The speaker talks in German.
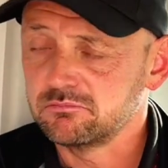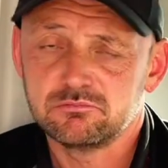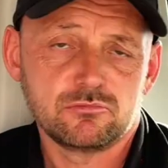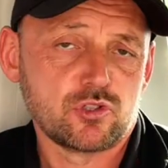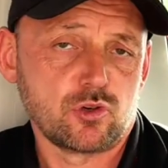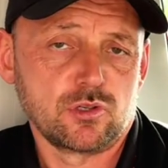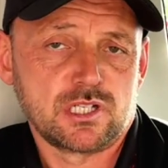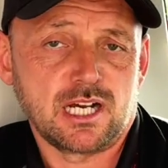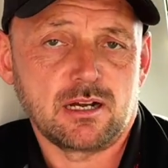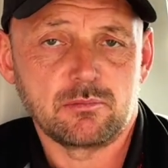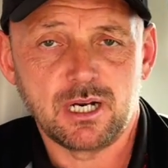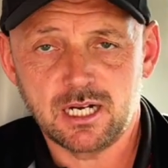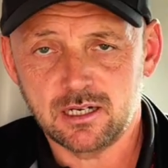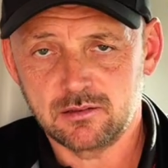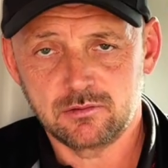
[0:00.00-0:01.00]
einen schönen Tag
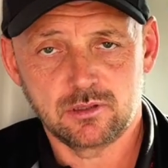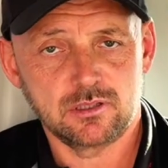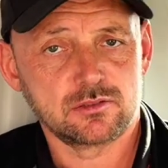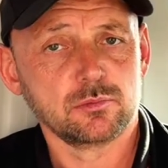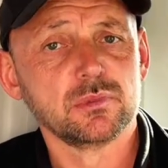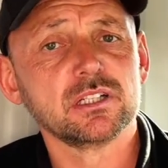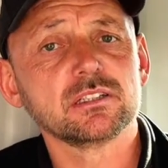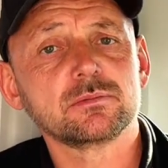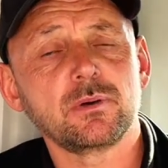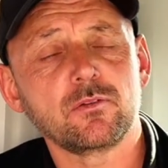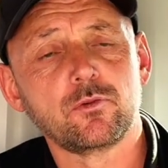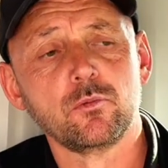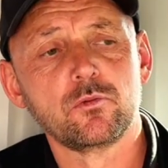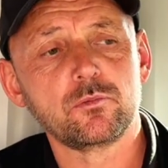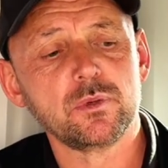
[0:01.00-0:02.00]
machen oder zumindest mal
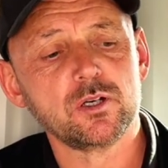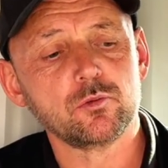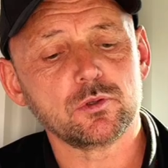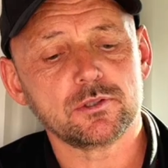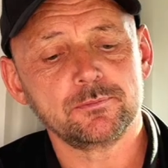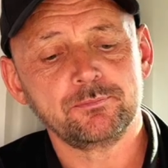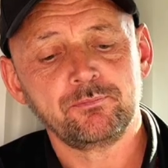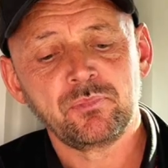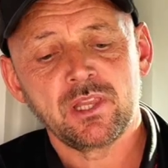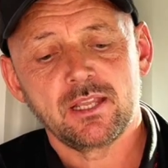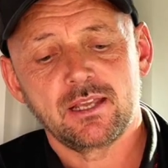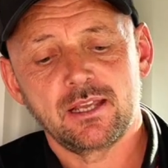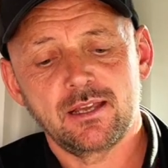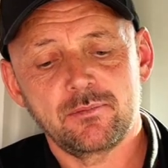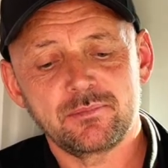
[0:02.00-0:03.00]
fünf Minuten.
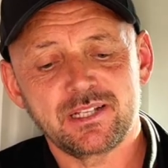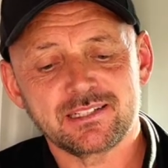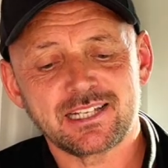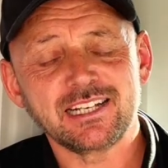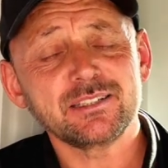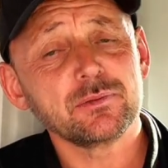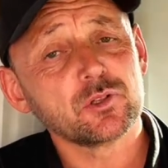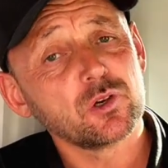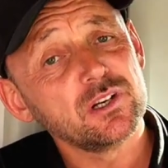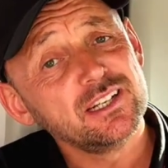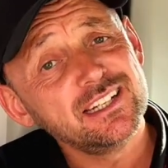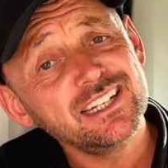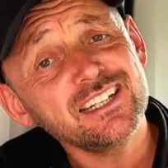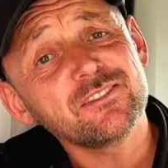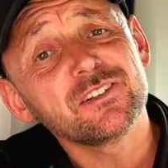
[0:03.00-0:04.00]
Ähm, das heißt, wir können
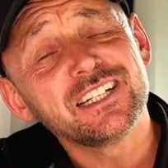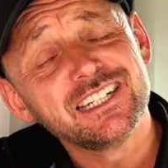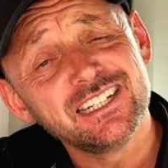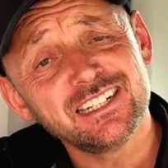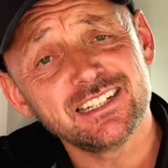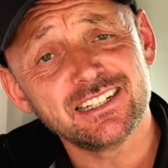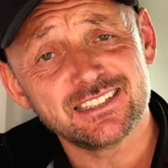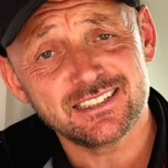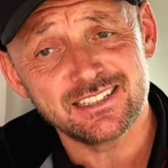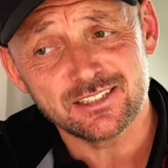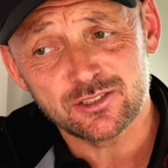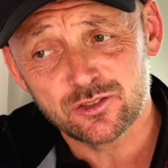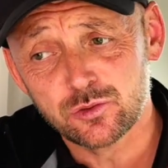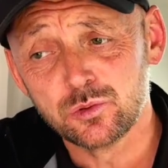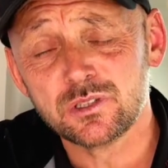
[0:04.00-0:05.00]
nicht verhindern, dass er
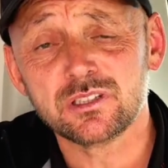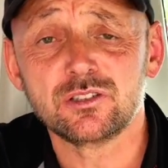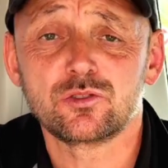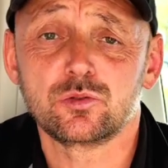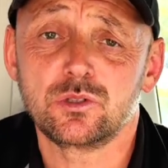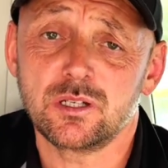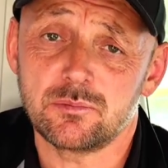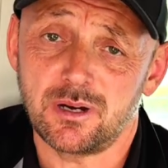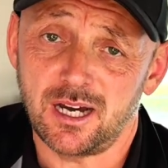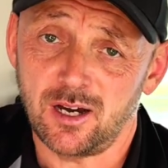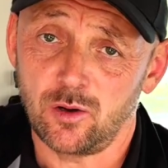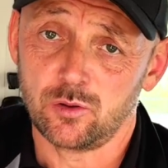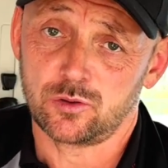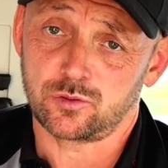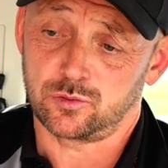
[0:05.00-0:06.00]
Zutritt zu dem
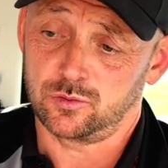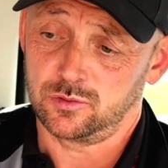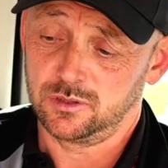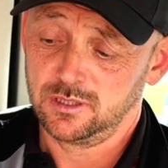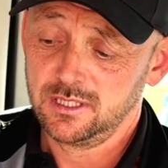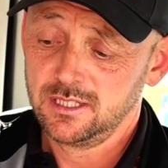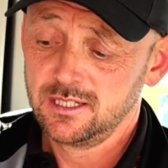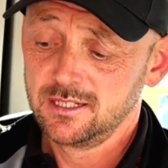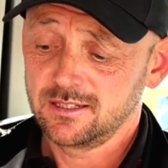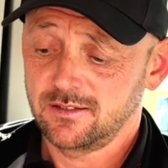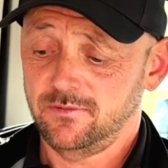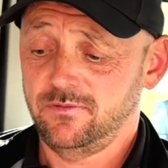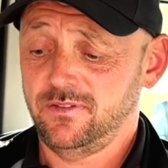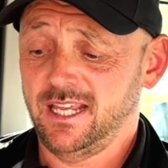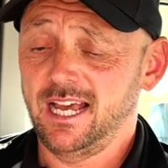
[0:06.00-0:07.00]
Auto
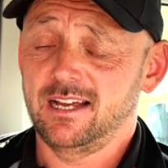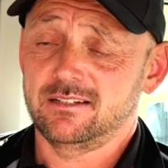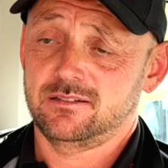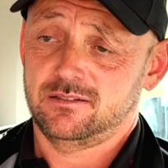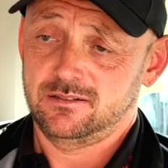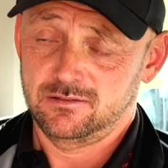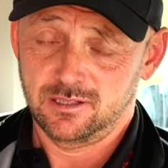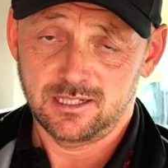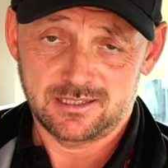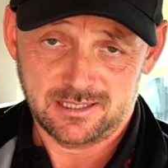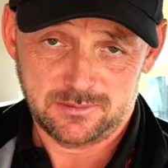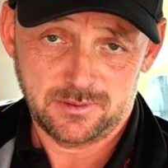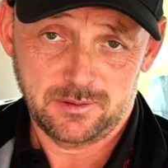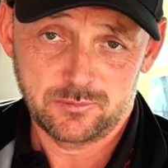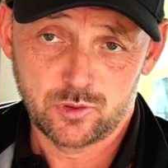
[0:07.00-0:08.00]
gewährt oder
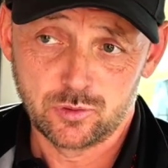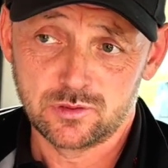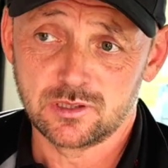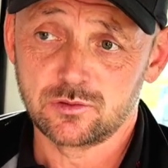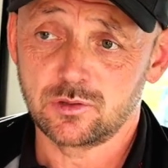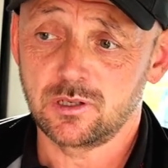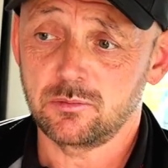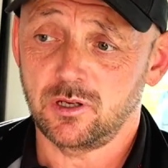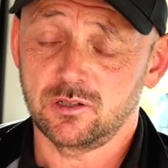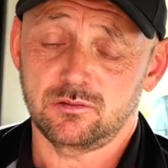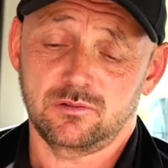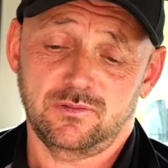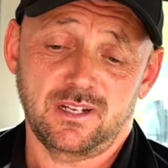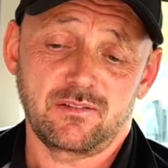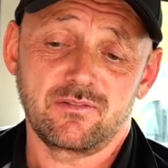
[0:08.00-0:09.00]
dass wir ihm Zutritt zu dem Auto
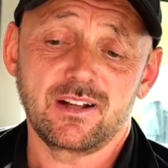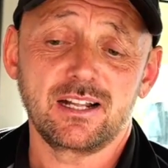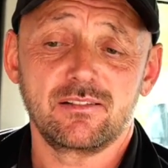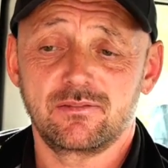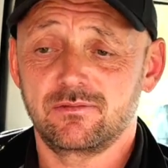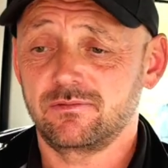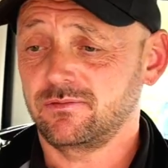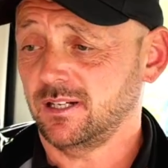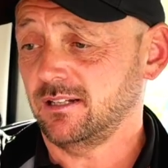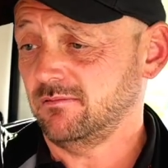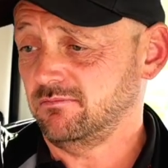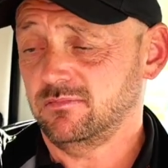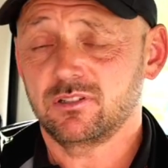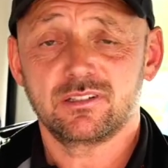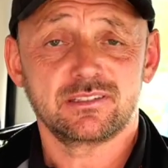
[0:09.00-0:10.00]
gewähren. Weil, weil
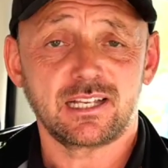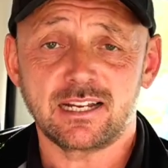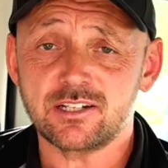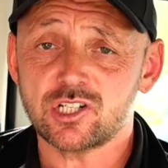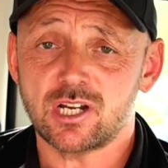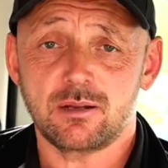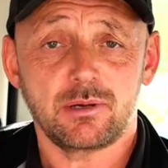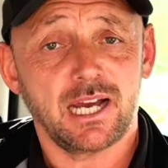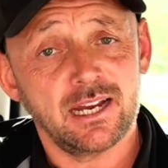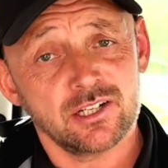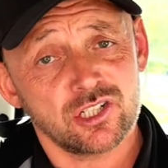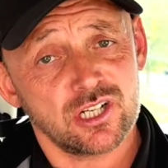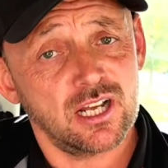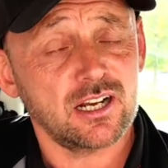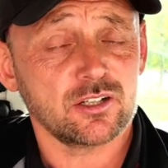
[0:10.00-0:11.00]
Seitenscheibe
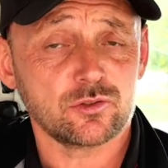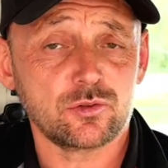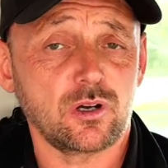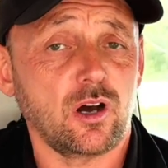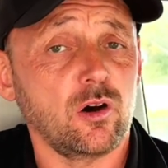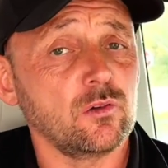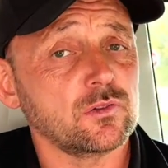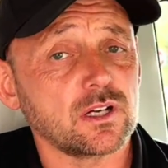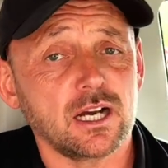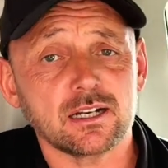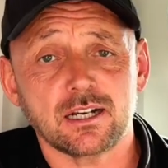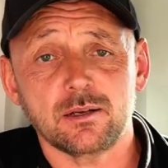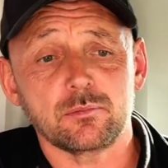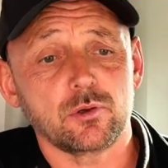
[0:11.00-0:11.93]
einschlagen, Tür auf, gar kein